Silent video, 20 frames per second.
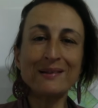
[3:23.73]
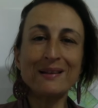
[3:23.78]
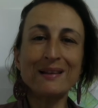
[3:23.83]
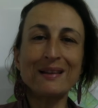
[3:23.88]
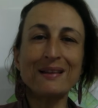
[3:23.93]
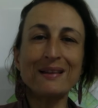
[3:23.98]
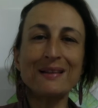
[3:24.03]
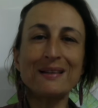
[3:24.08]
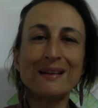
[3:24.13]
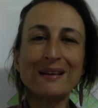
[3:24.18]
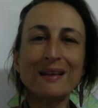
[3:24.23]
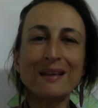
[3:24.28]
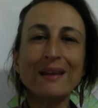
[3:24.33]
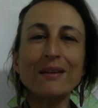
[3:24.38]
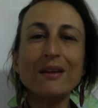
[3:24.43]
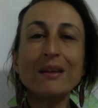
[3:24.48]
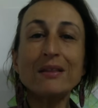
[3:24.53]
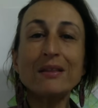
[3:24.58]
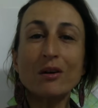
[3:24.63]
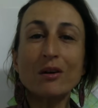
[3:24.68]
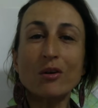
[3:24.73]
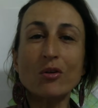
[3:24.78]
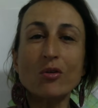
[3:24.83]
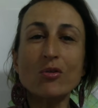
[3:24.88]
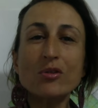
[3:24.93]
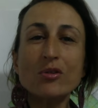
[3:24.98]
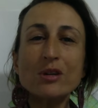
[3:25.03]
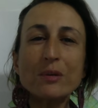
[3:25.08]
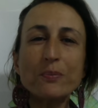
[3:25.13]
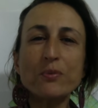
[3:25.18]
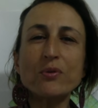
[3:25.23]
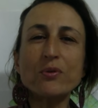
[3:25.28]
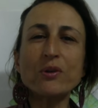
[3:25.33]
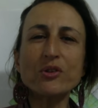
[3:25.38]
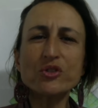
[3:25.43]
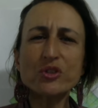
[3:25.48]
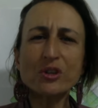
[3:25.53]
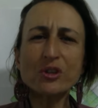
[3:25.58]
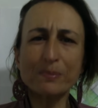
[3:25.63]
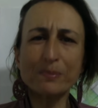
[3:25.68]
rendendo ancora più
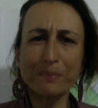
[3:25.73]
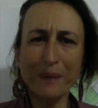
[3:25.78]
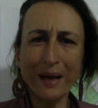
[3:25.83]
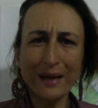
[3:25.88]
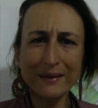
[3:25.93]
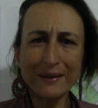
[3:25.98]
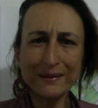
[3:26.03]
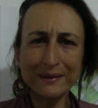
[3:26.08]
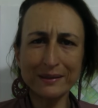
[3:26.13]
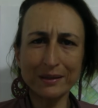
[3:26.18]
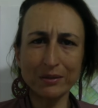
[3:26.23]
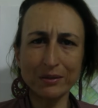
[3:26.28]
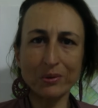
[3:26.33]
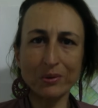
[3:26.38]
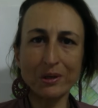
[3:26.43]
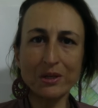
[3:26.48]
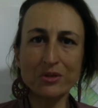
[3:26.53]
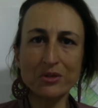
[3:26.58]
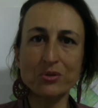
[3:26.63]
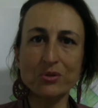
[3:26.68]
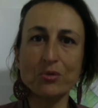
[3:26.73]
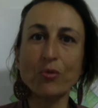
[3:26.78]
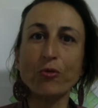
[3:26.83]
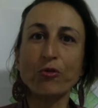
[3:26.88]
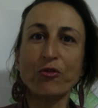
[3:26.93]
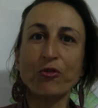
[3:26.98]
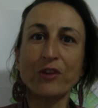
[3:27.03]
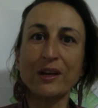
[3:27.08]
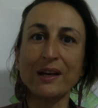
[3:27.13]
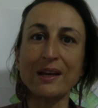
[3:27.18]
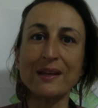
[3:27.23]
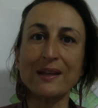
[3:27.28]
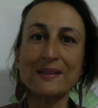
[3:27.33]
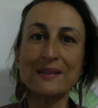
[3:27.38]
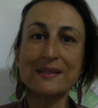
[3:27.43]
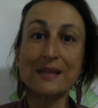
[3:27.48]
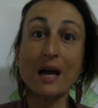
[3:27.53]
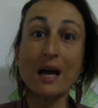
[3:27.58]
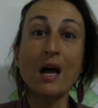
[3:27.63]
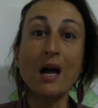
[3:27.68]
acerbante quella
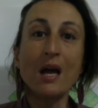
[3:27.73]
sofferenza